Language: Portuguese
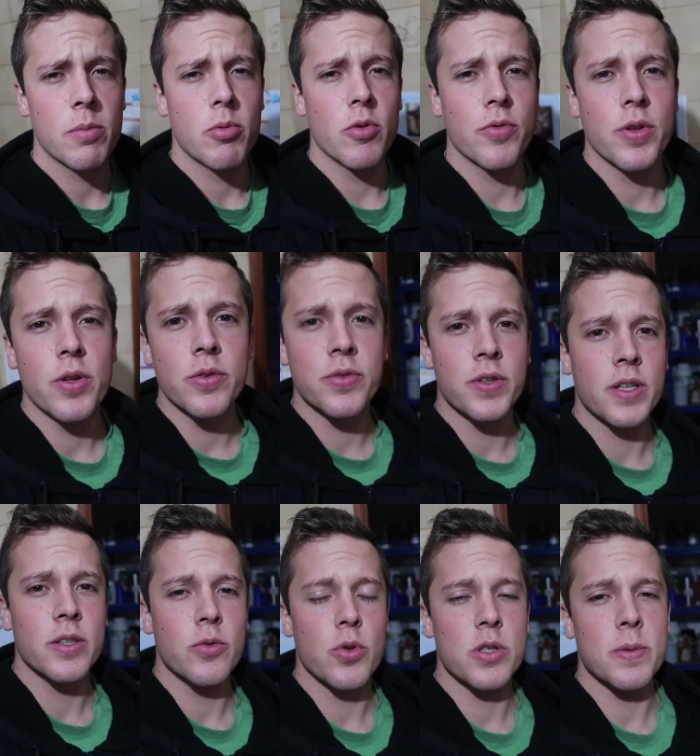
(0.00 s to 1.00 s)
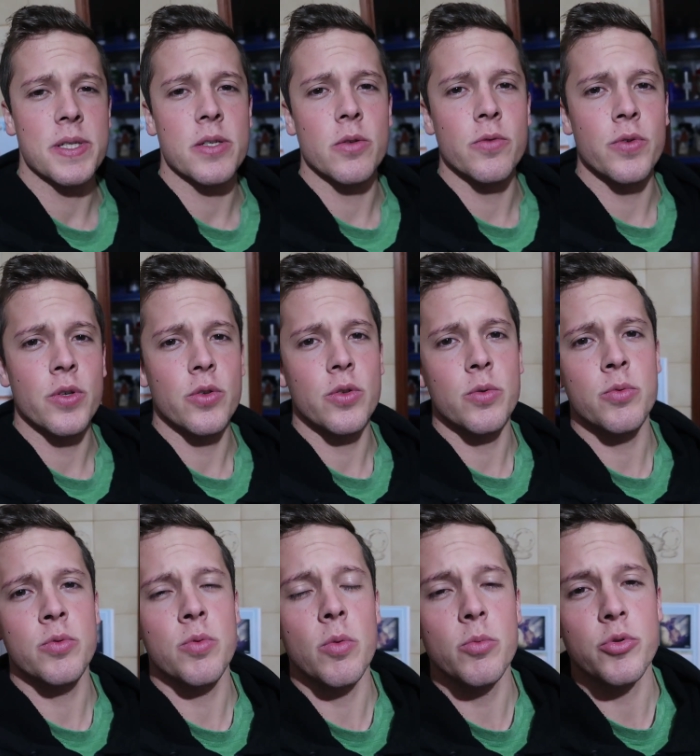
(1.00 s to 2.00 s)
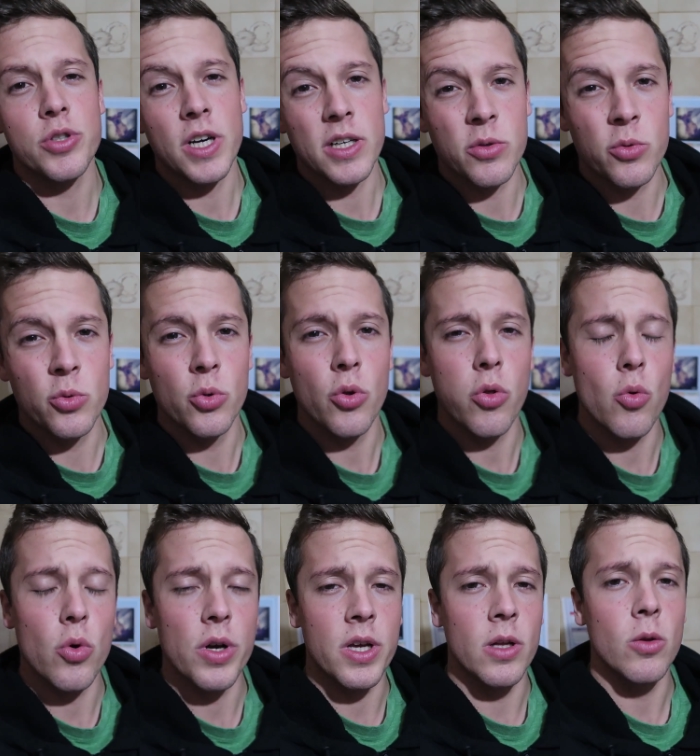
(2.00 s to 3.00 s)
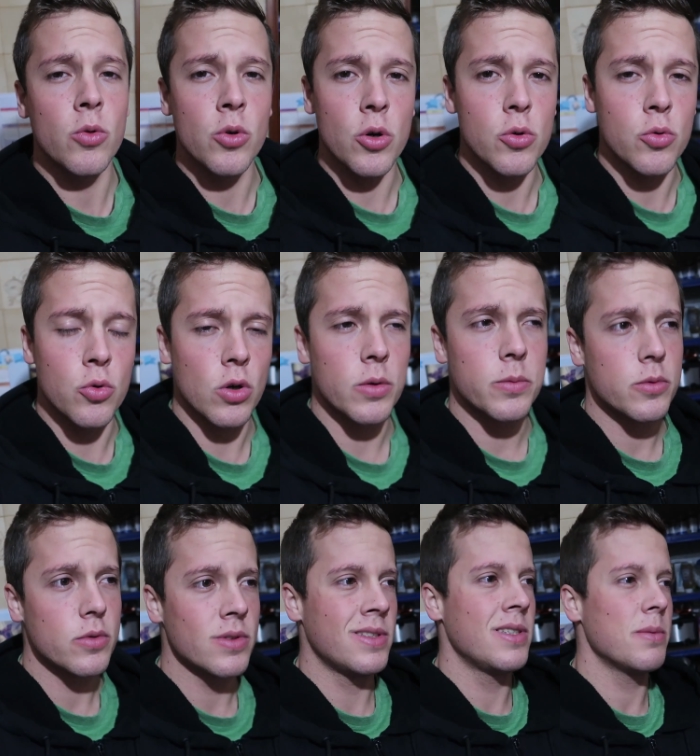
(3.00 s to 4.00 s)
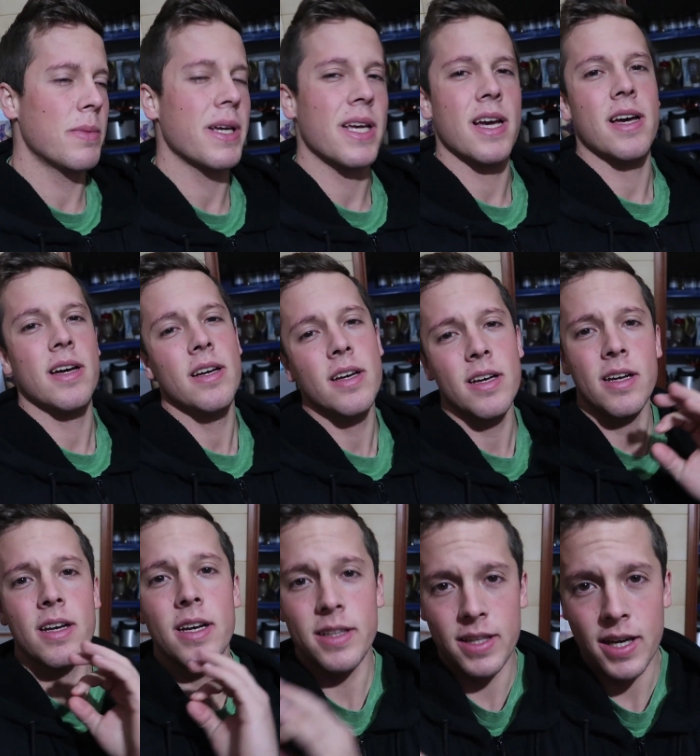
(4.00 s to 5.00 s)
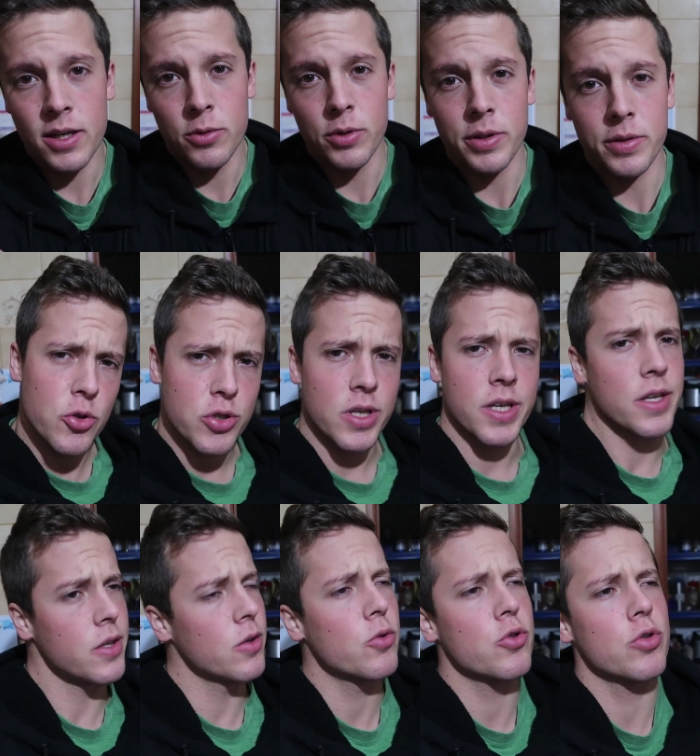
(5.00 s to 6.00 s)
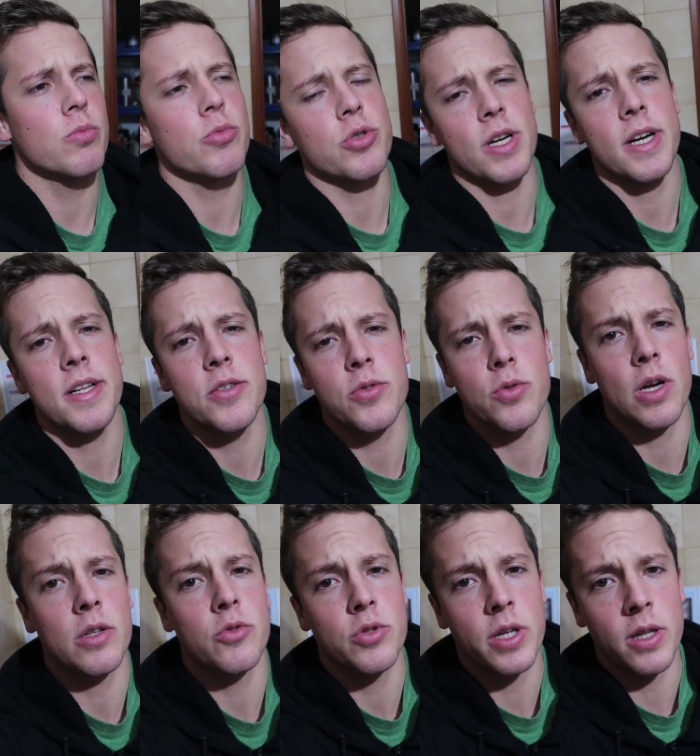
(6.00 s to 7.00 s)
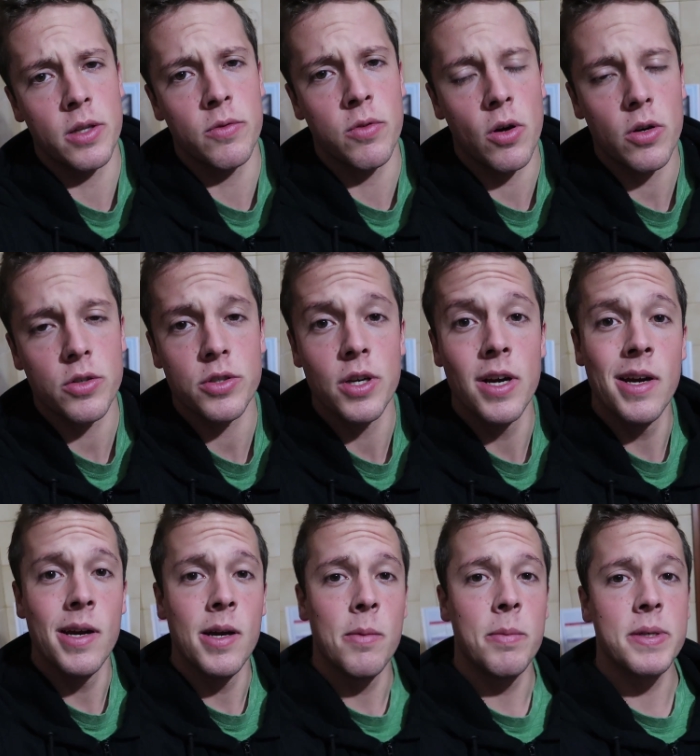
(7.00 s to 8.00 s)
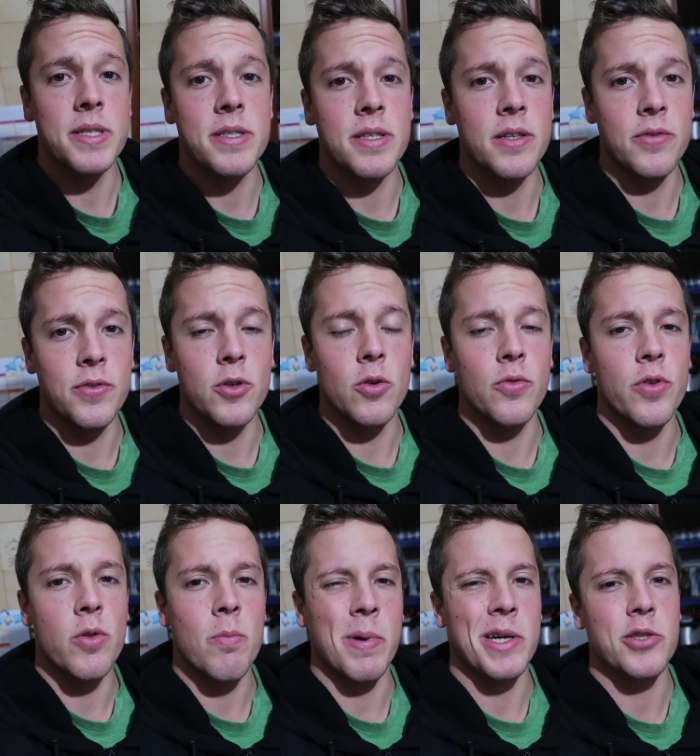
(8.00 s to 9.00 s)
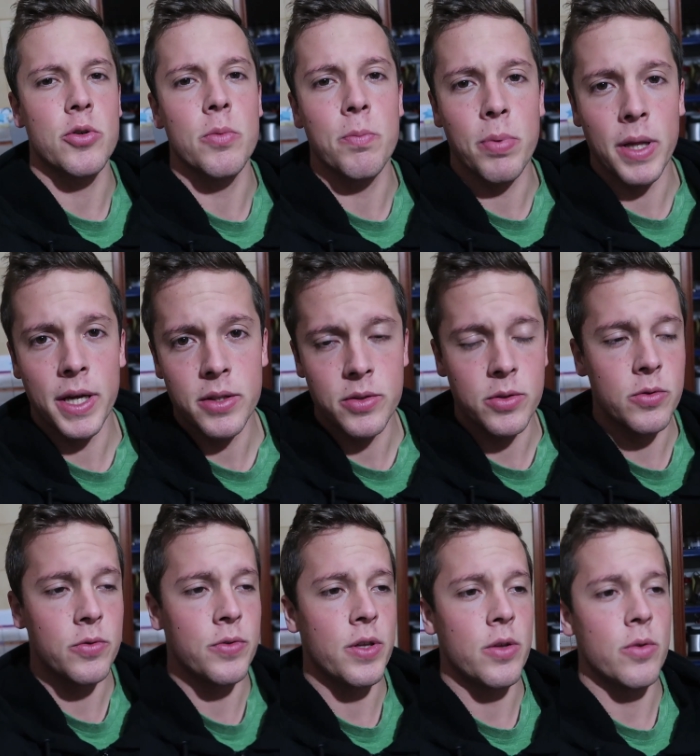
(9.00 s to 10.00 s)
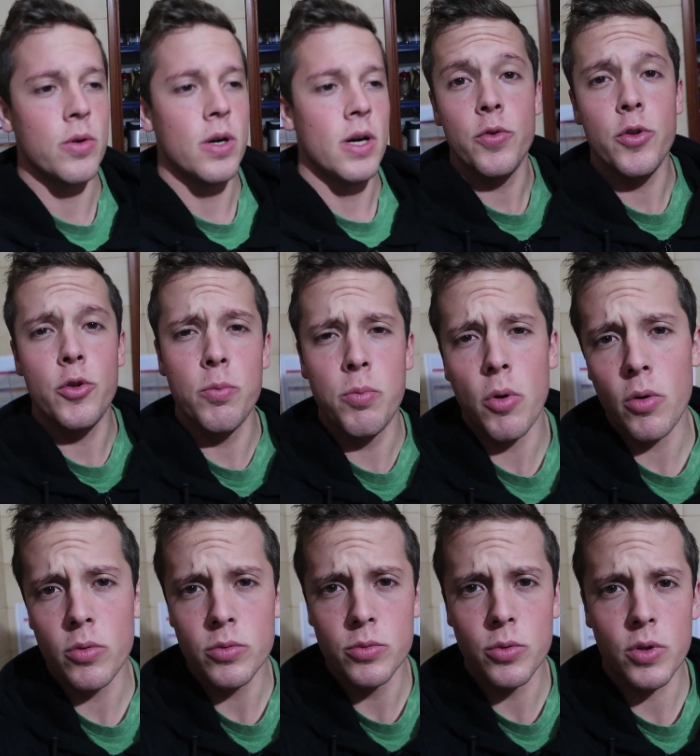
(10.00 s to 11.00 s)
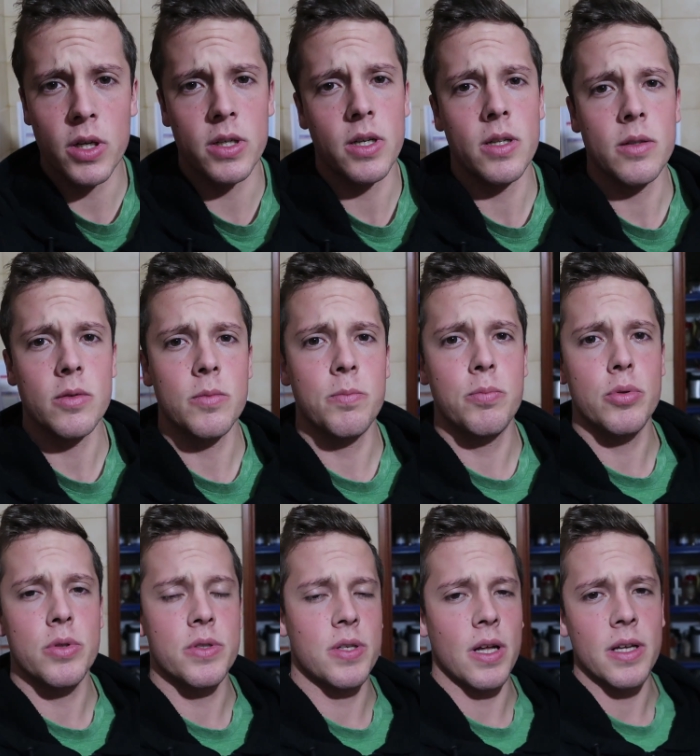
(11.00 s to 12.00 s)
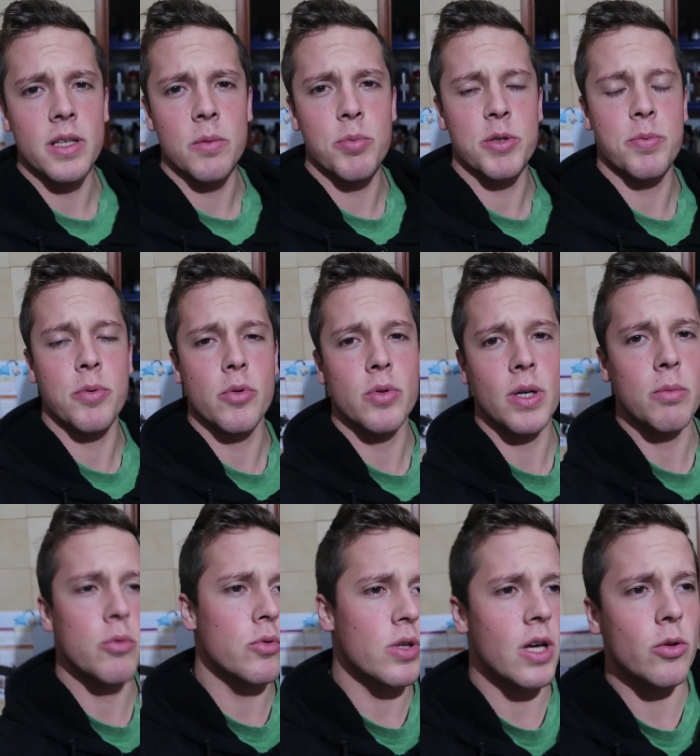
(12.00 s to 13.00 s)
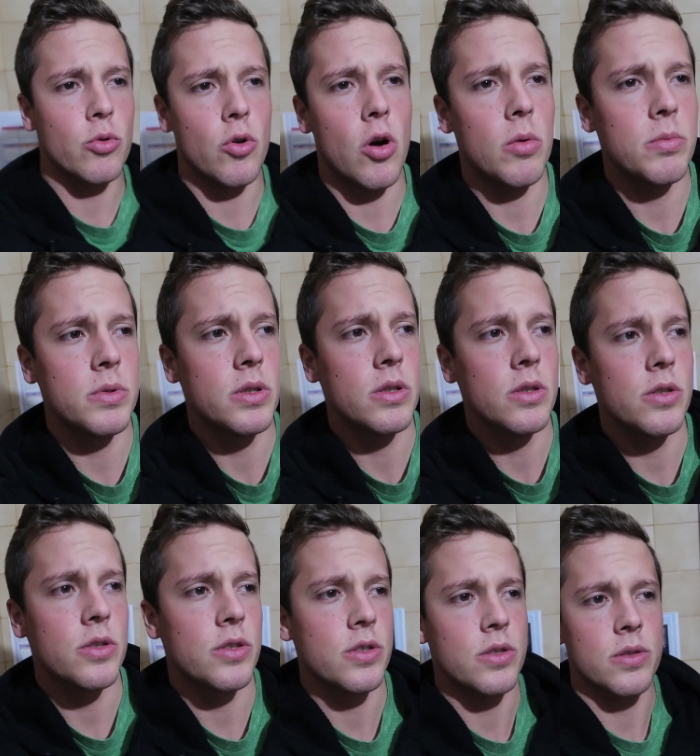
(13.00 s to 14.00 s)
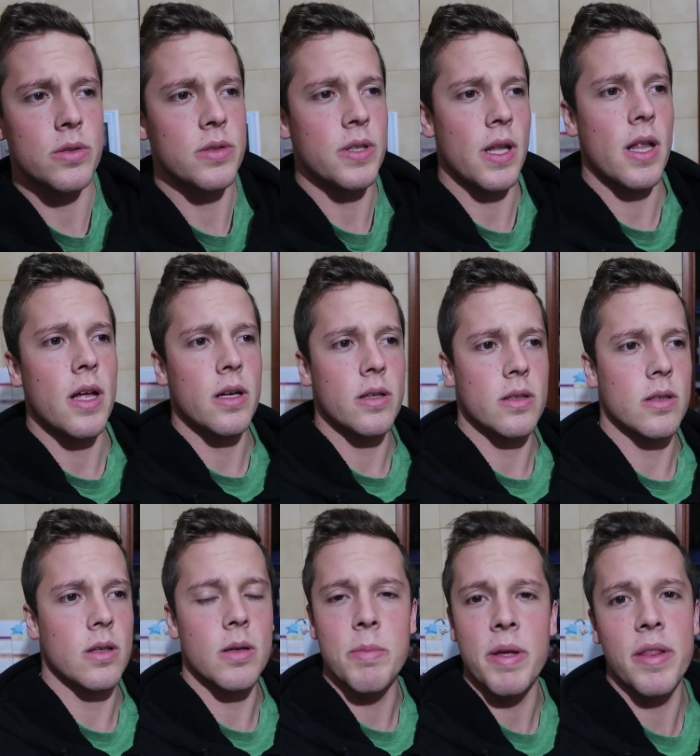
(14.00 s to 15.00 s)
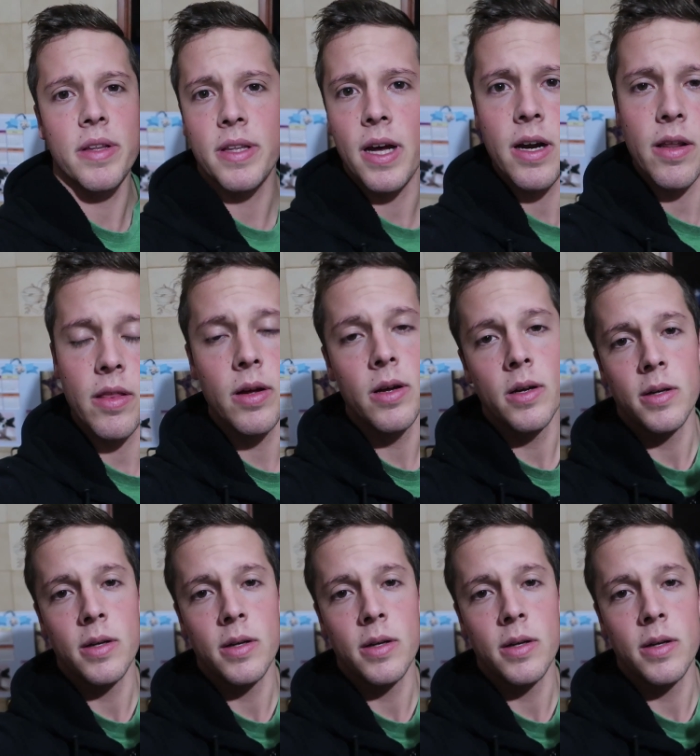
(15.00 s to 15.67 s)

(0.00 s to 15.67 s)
aqui para um vídeo diferente, hoje vai ser um vídeo onde eu vos vou mostrar tudo aquilo que eu como de manhã até à noite. Eu sei, eu costumo mostrar isso durante os daily vlogs, mas assim fica um vídeo mais completo e um vídeo, um vídeo bom no canal, porque se alguém depois perguntar, Bruno, o que é que tu comes, sei lá, à meia da tarde,